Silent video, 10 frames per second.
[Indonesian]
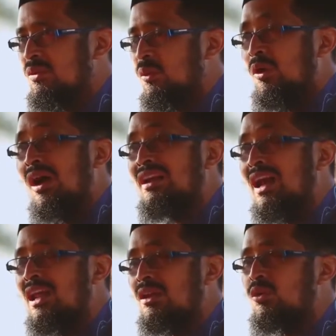walau
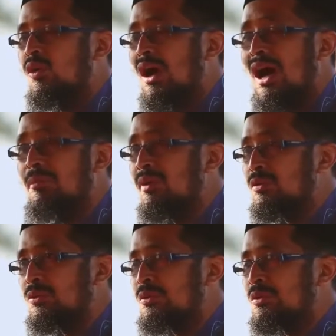anna ahlal qura
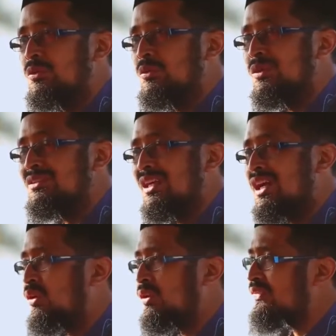amanu
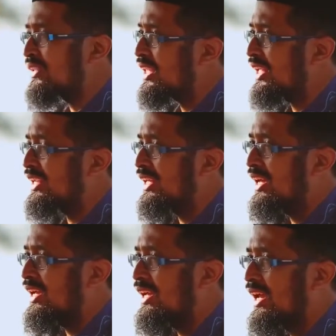wattaqau
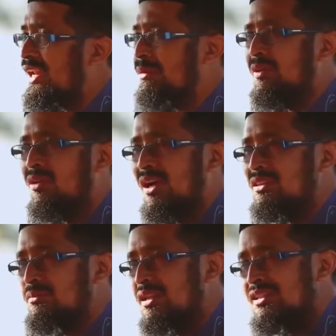lafatahna alaihim
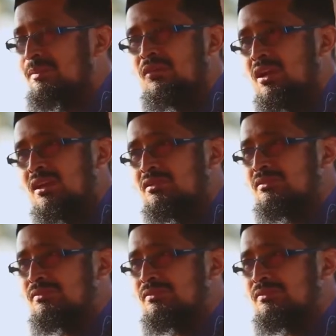barakatim minas samai wal